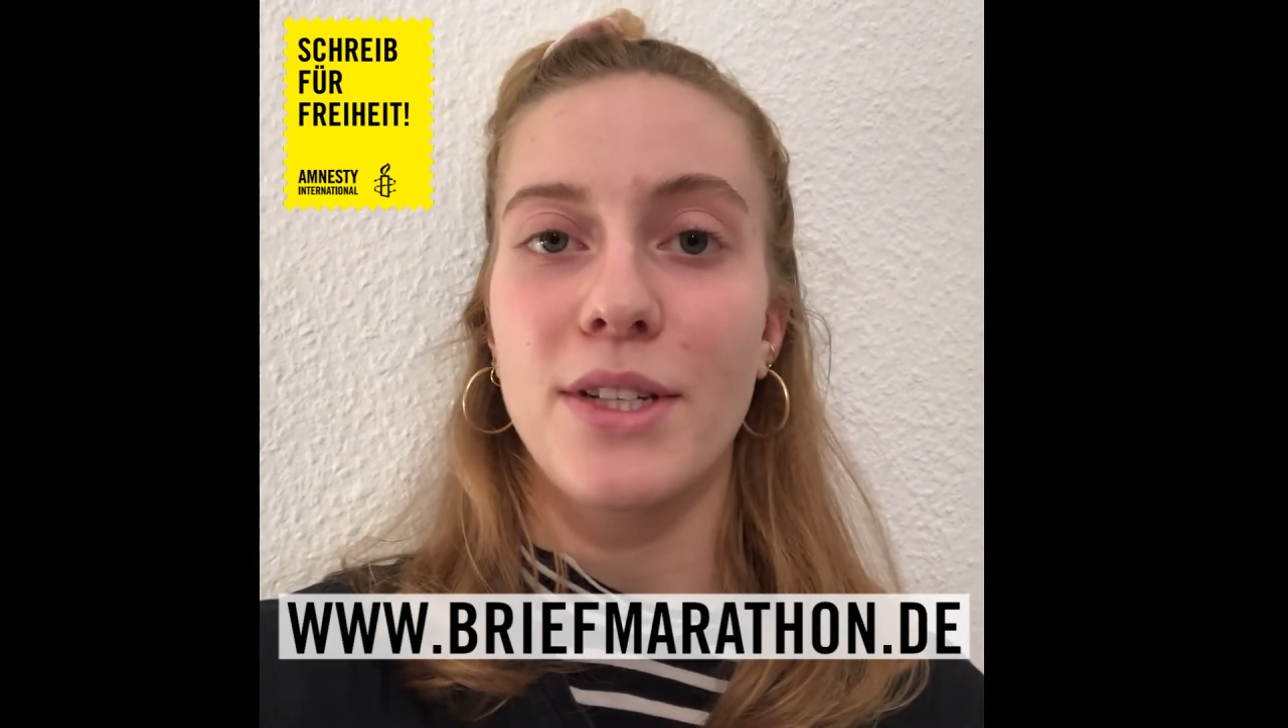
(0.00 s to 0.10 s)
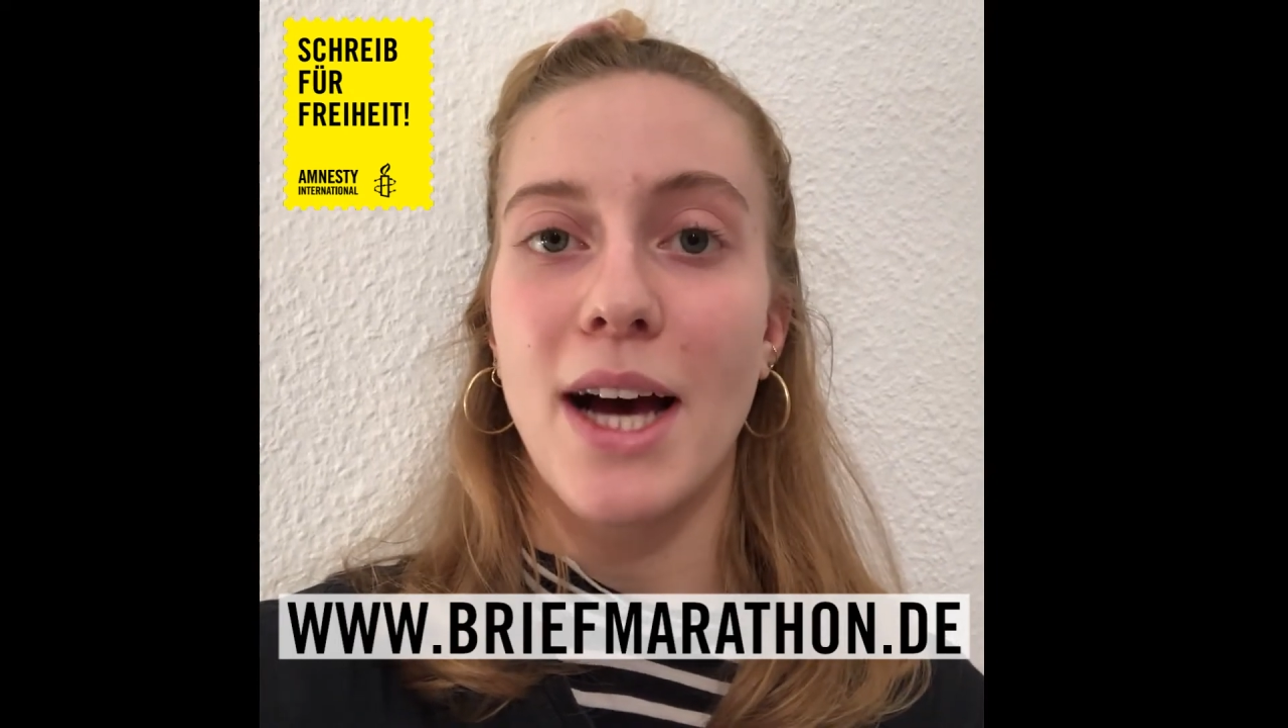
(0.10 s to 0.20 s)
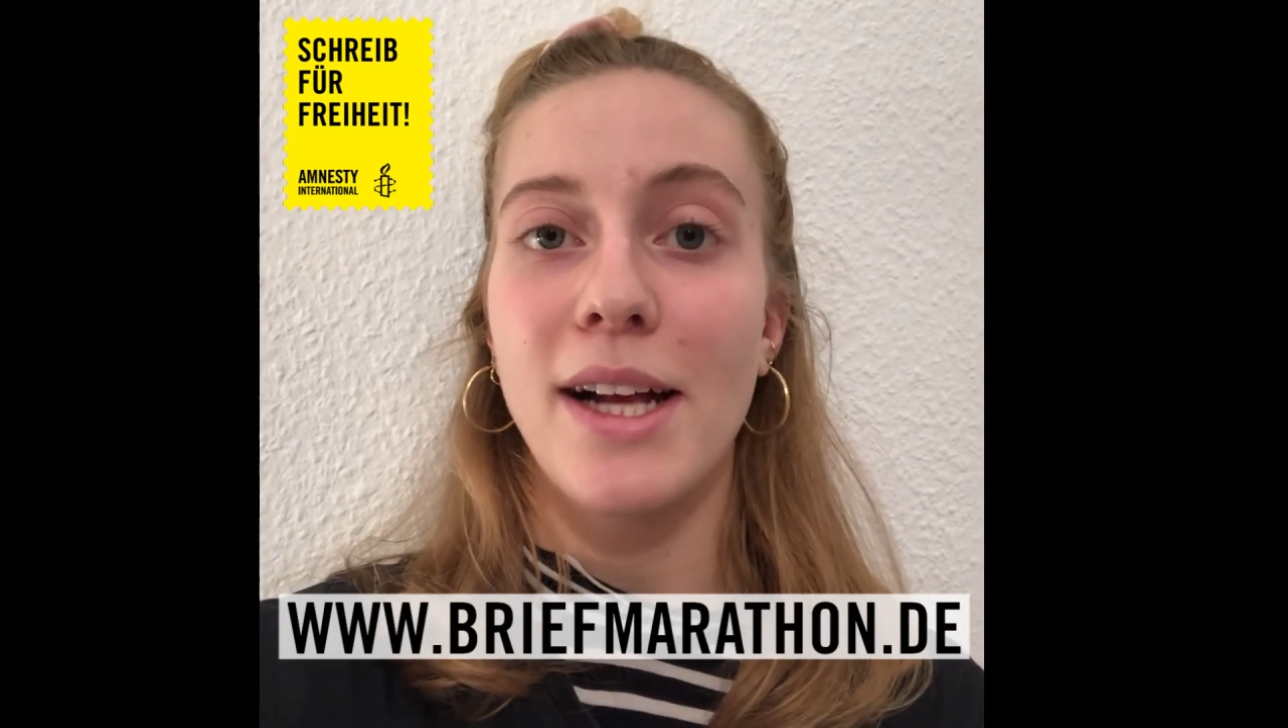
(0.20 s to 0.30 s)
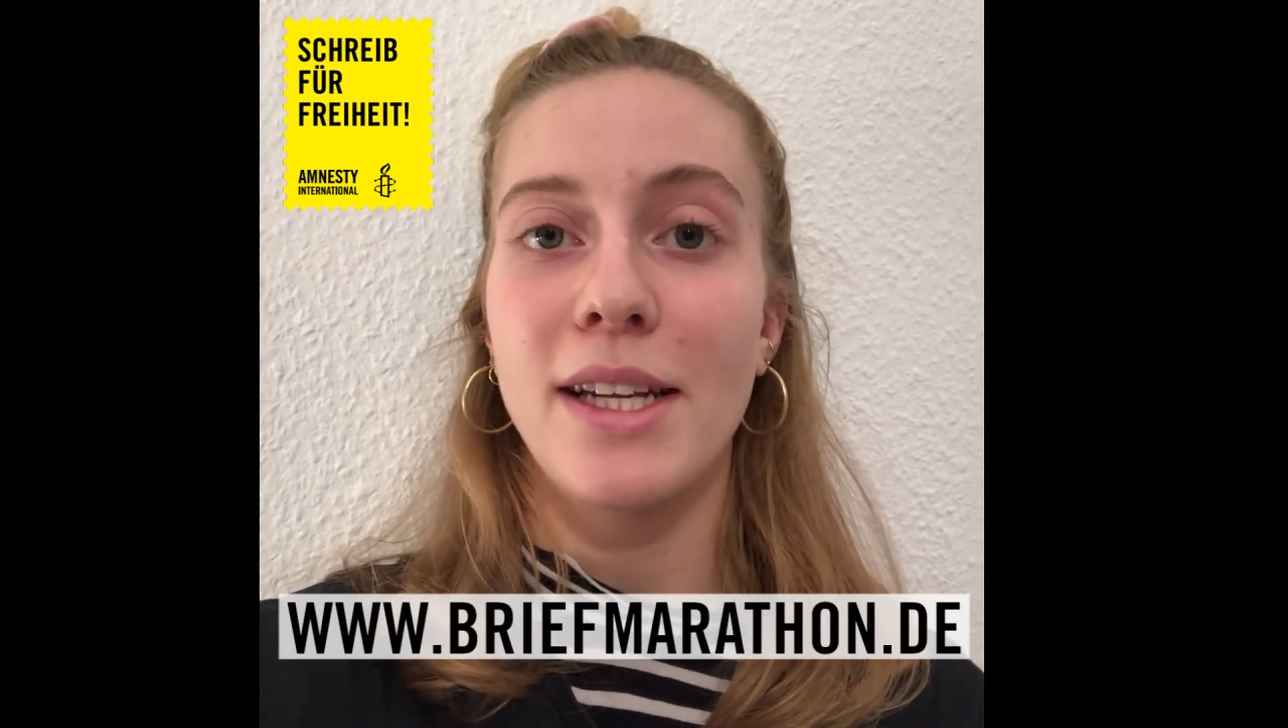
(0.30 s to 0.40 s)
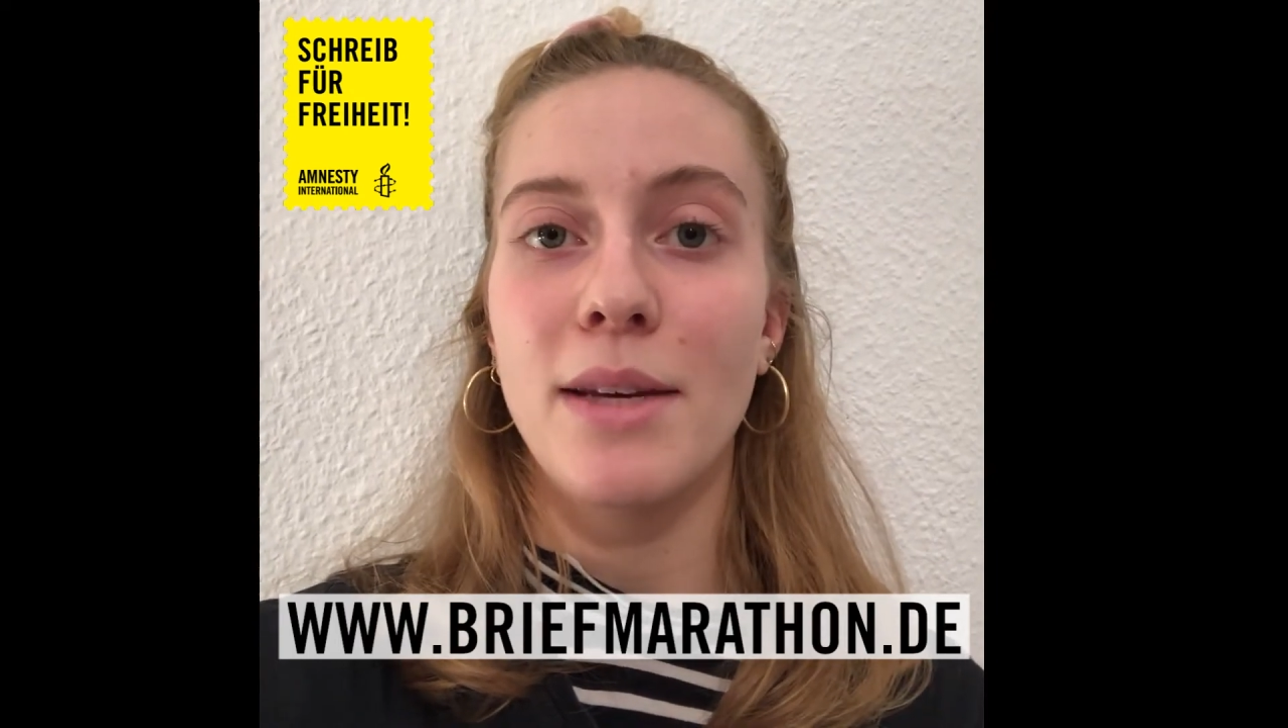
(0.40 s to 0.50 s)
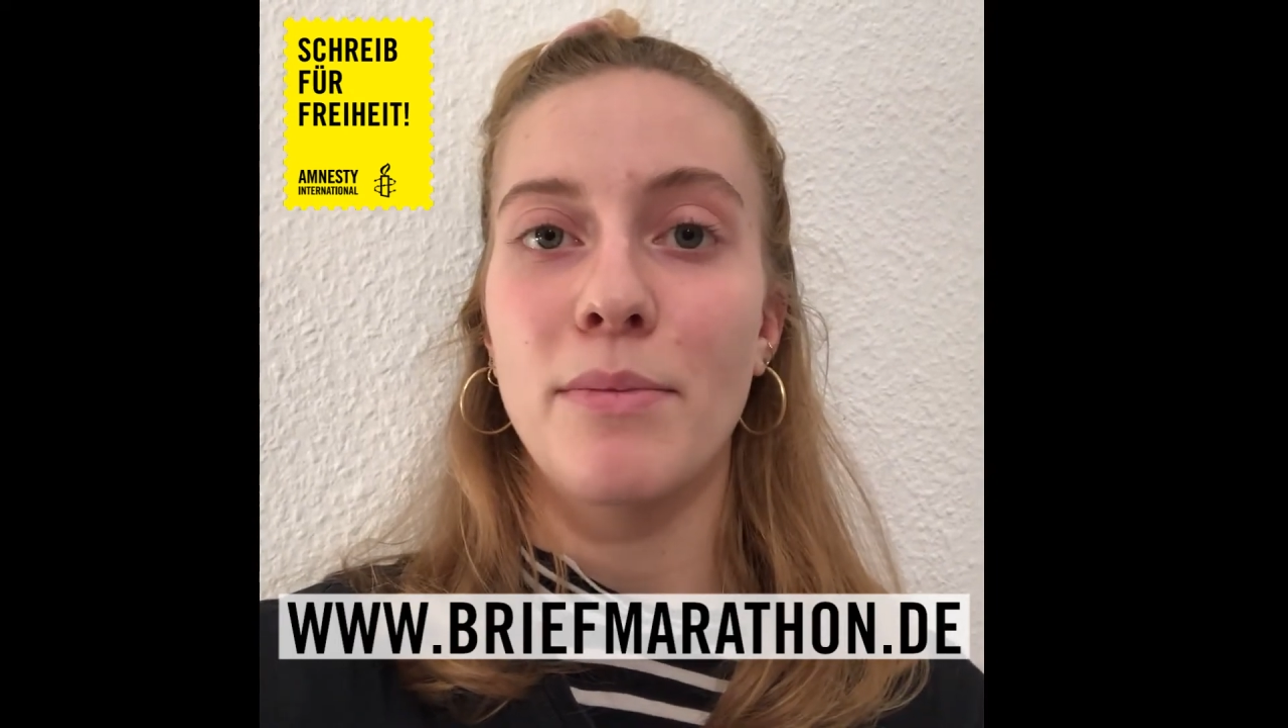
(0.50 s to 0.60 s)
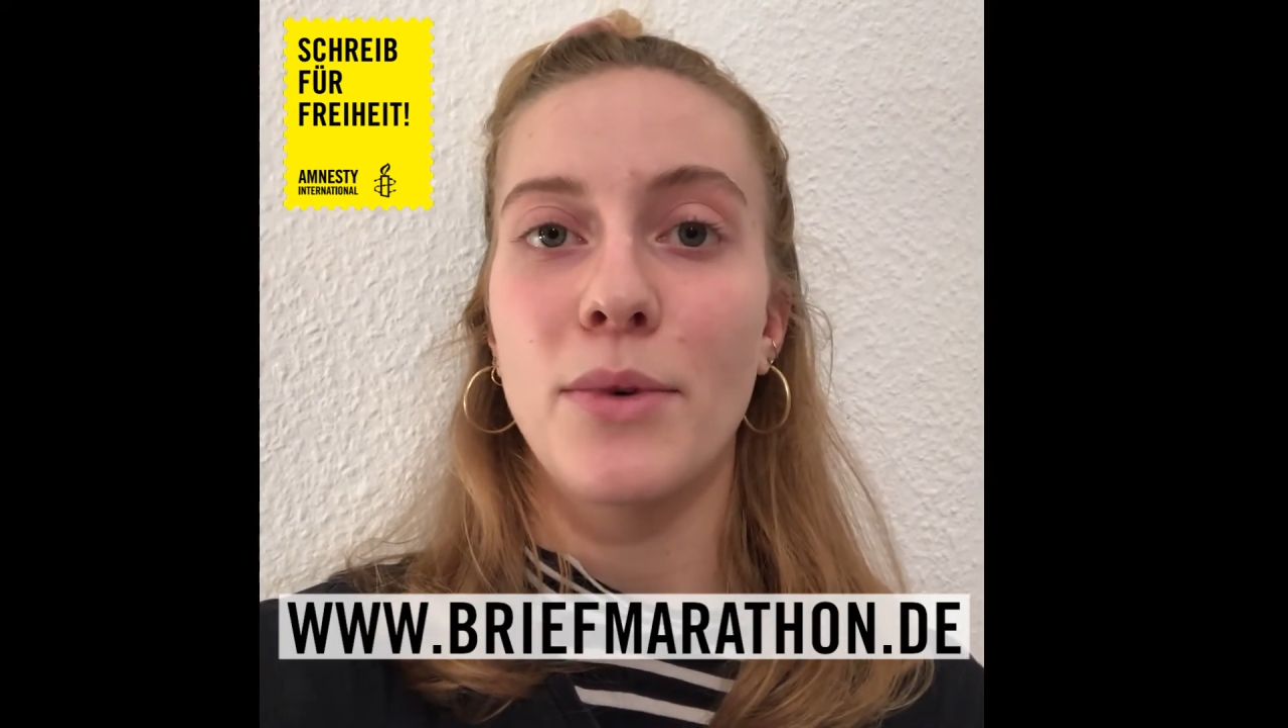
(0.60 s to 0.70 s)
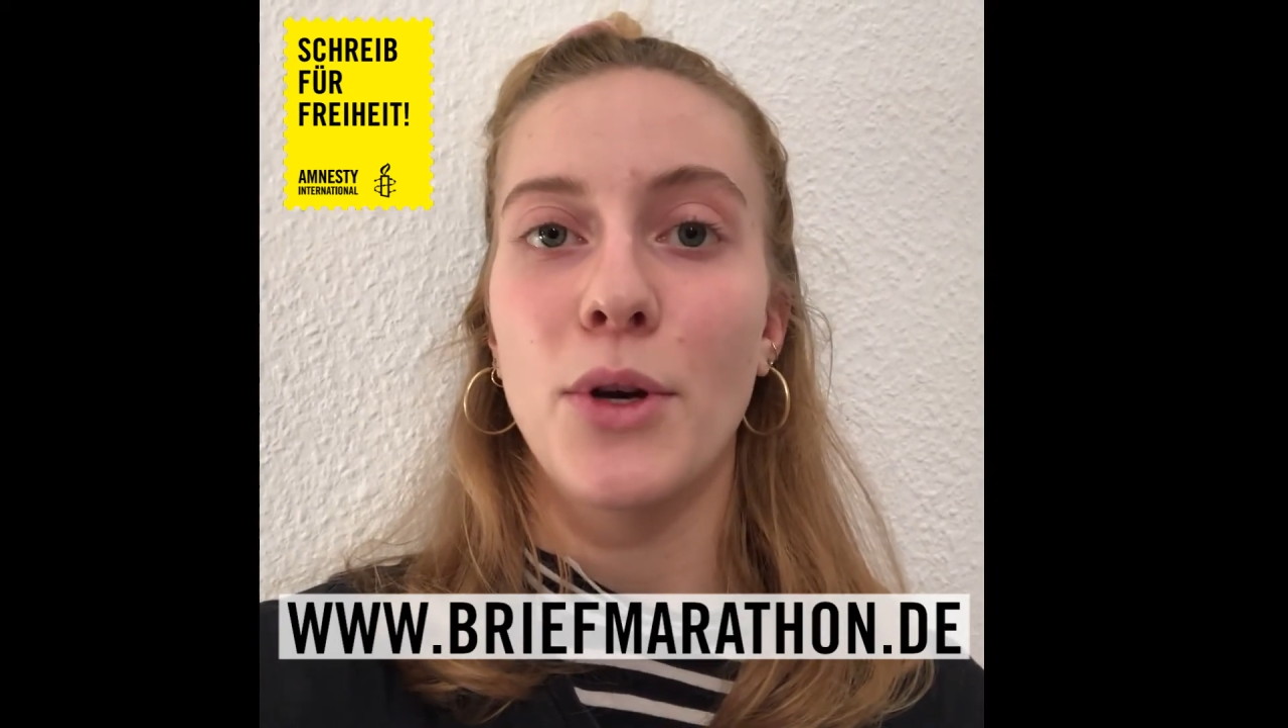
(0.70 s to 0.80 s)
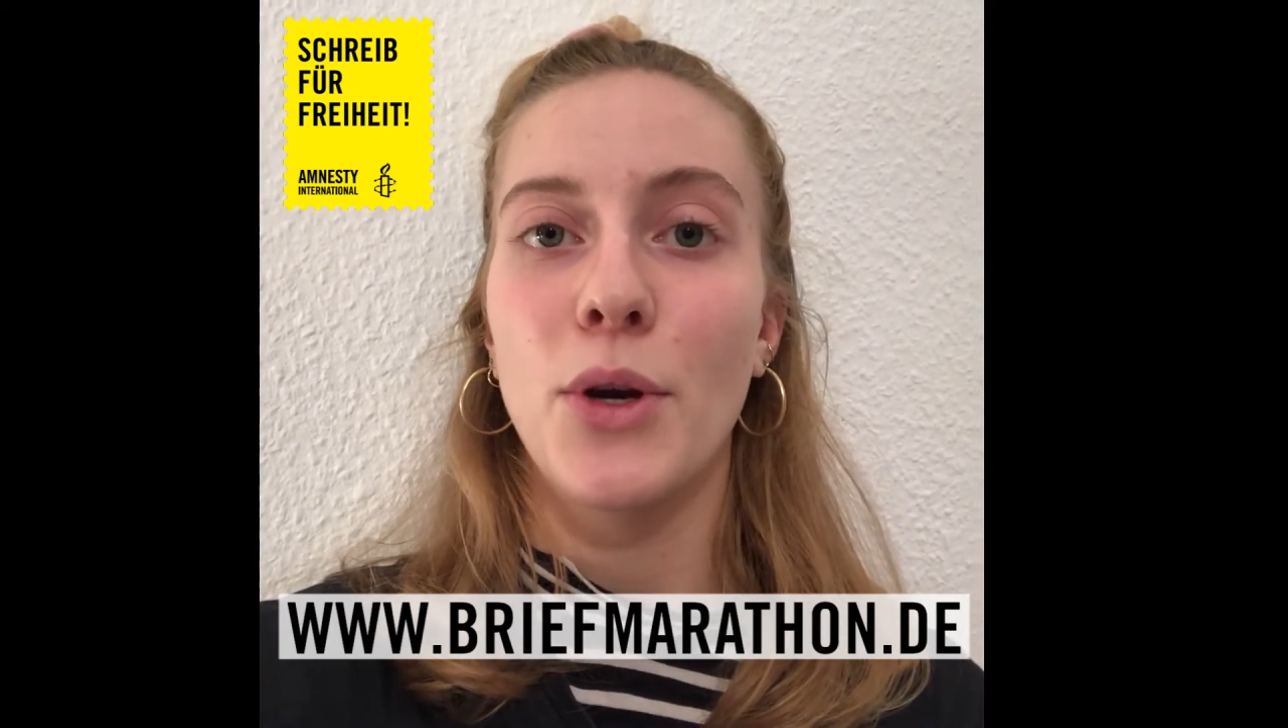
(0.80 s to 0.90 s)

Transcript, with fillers: teilnehmen